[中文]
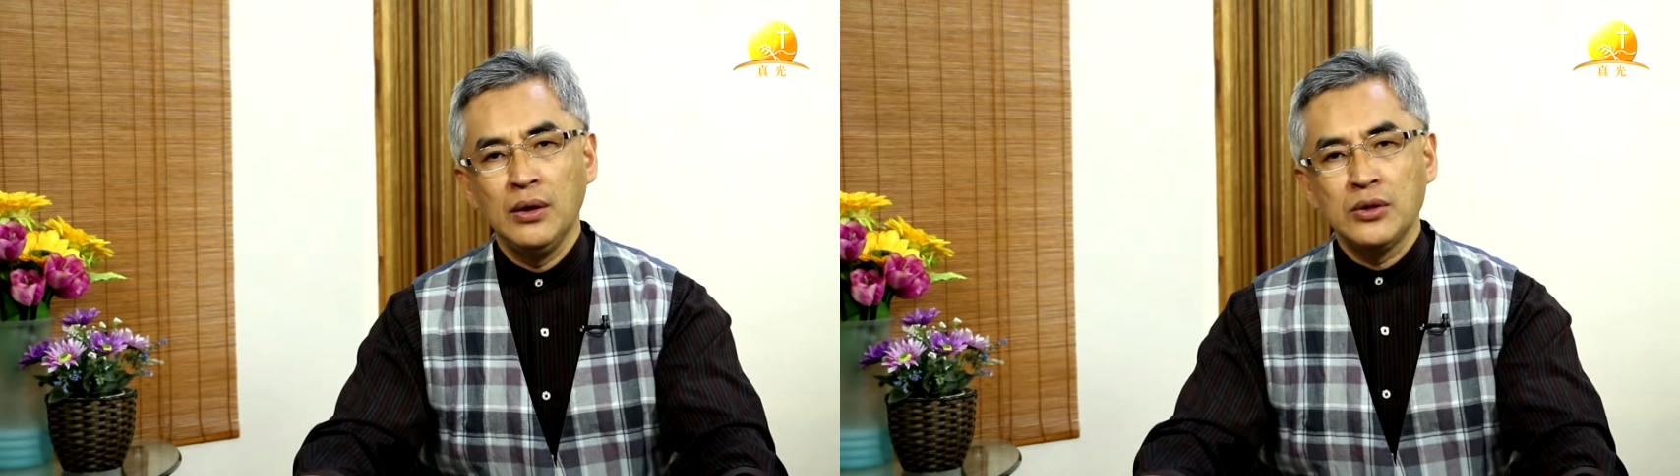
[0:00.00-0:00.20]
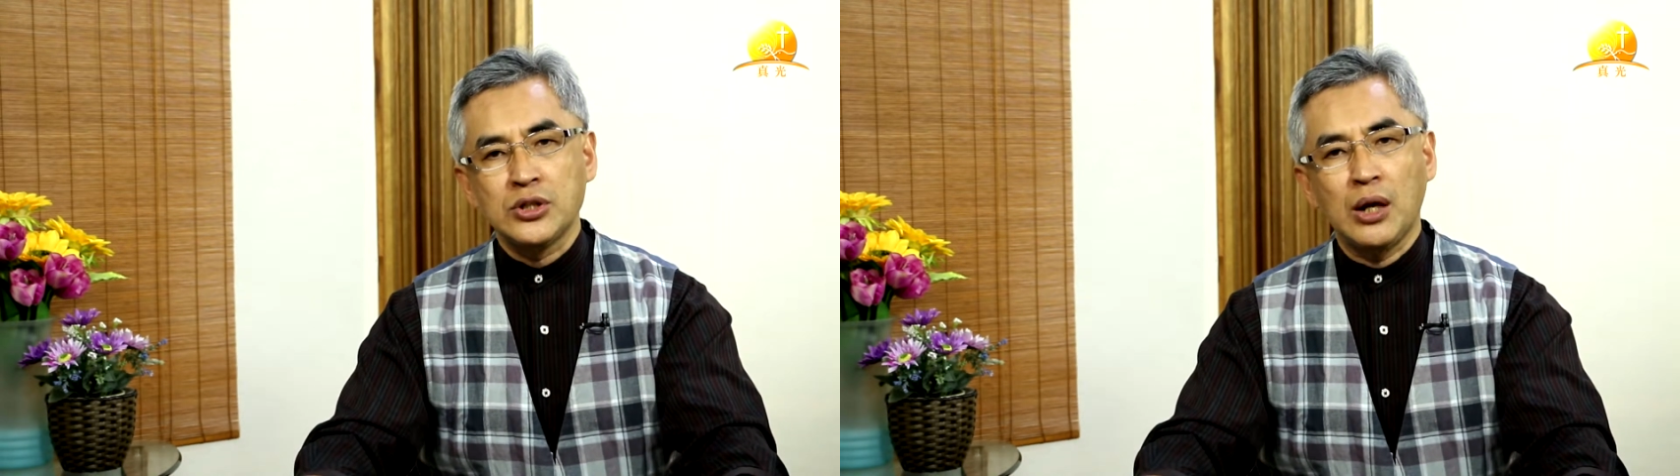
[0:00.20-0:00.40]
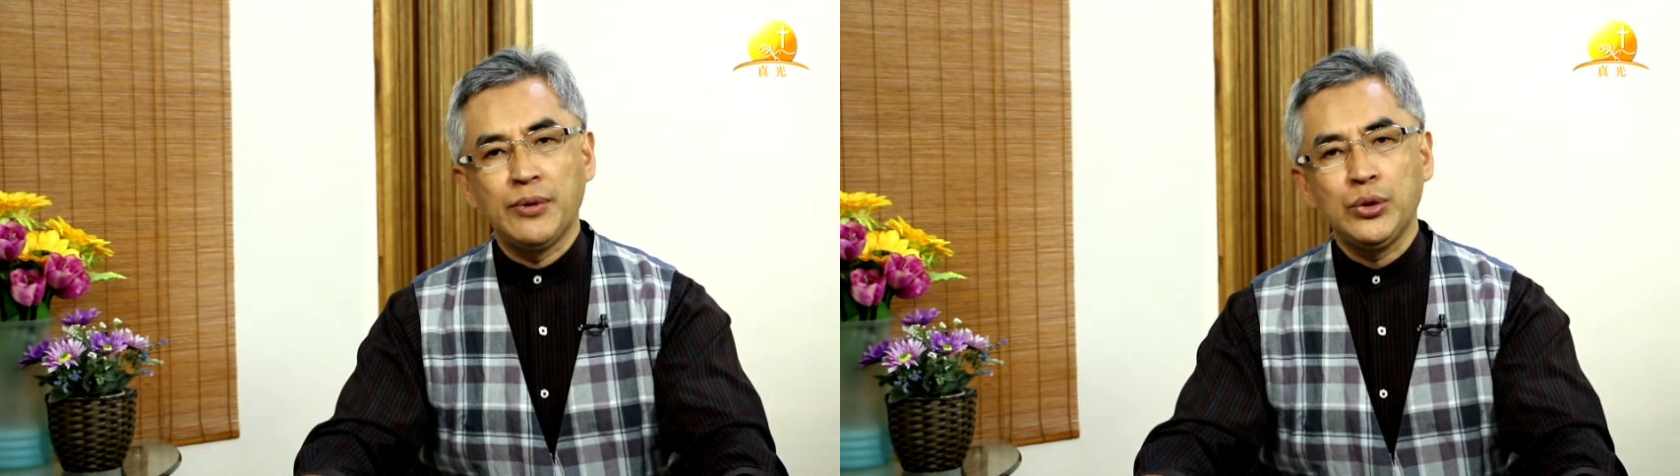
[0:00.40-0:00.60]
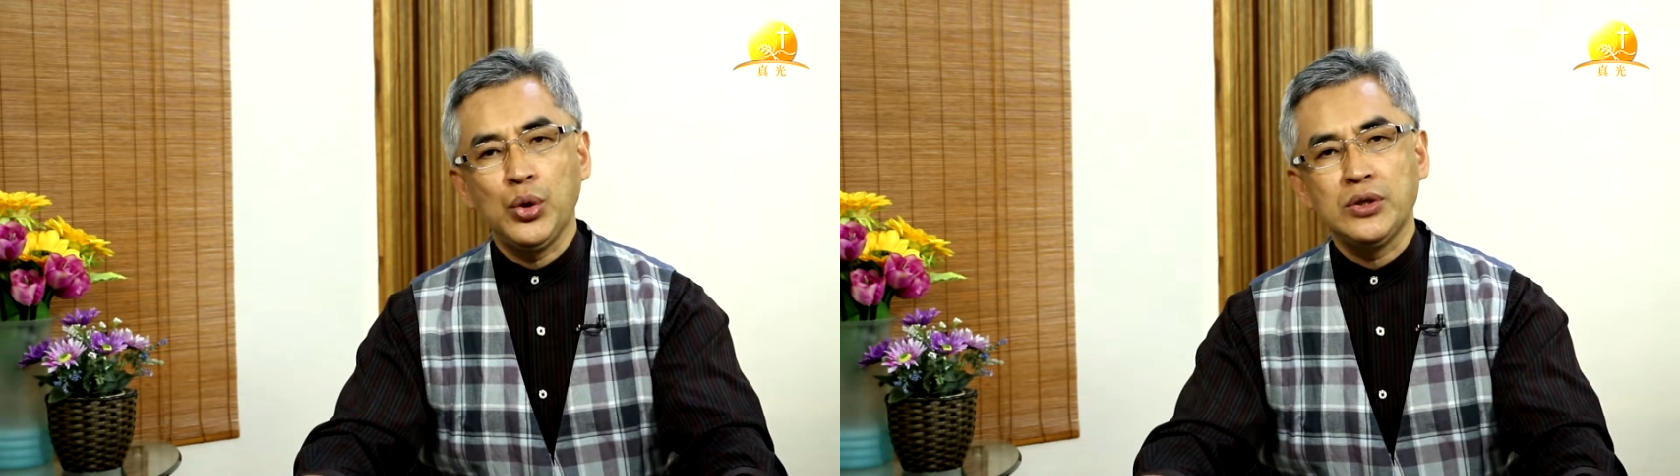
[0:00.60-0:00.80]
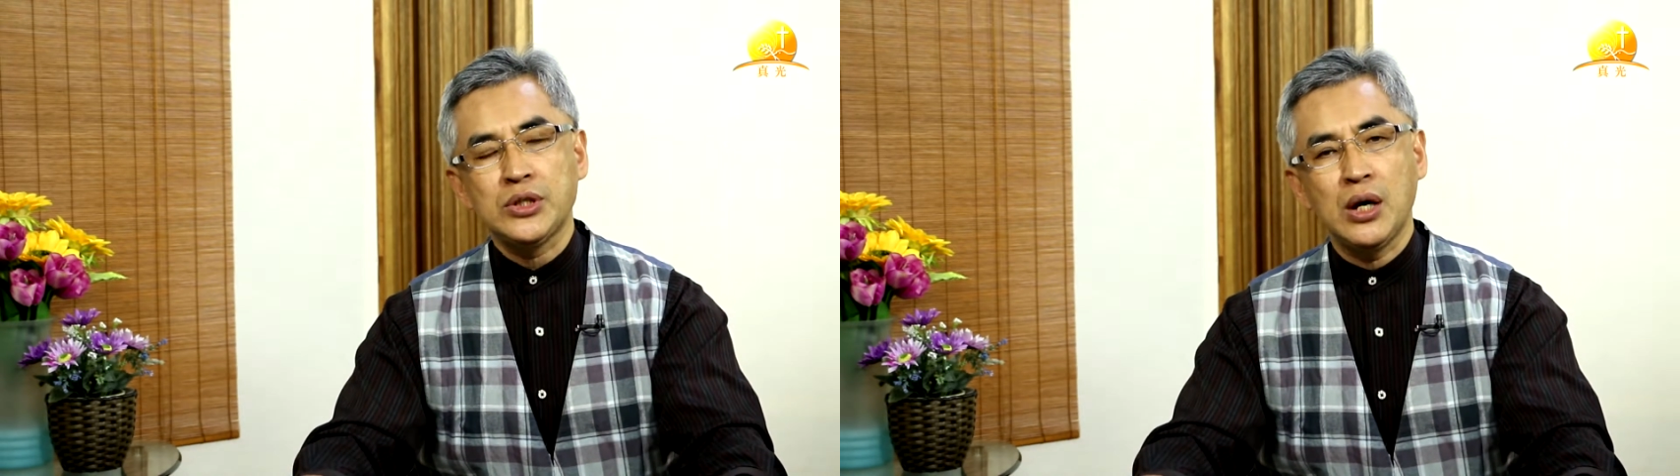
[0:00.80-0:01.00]
使他们
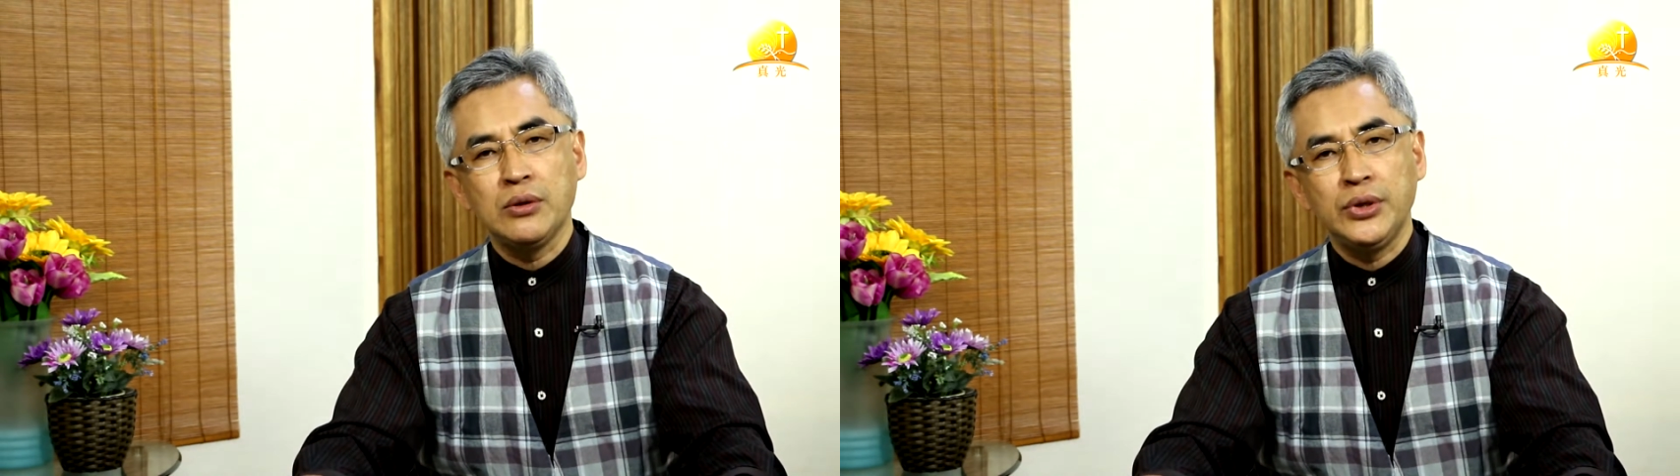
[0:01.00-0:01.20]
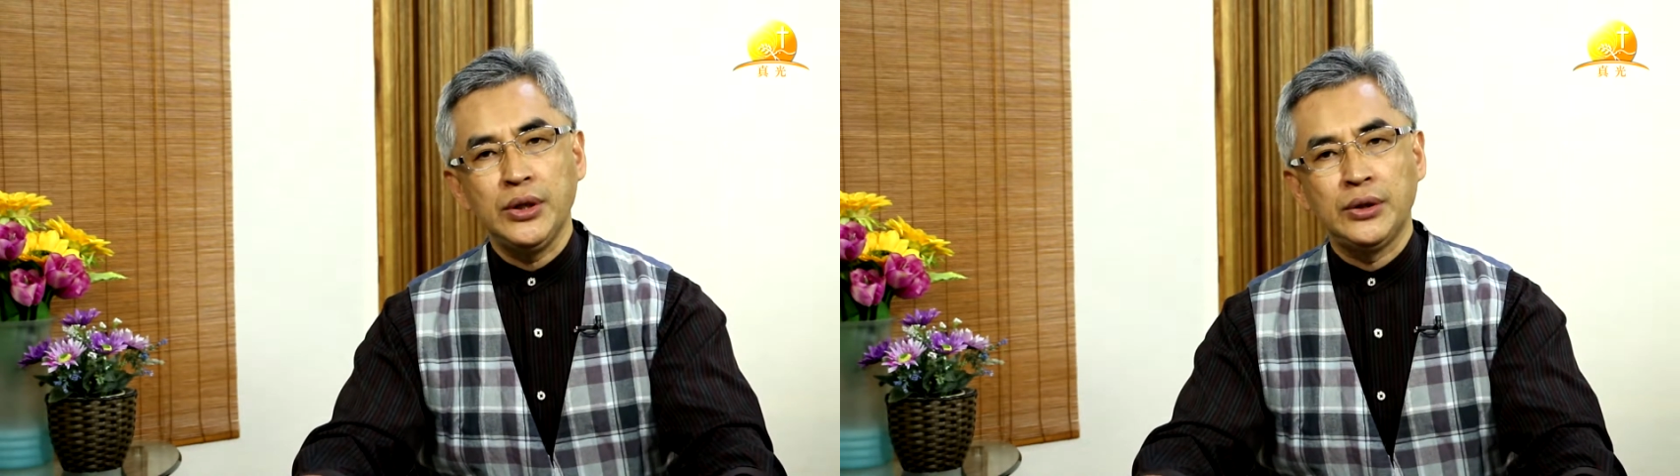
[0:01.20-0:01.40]
对上帝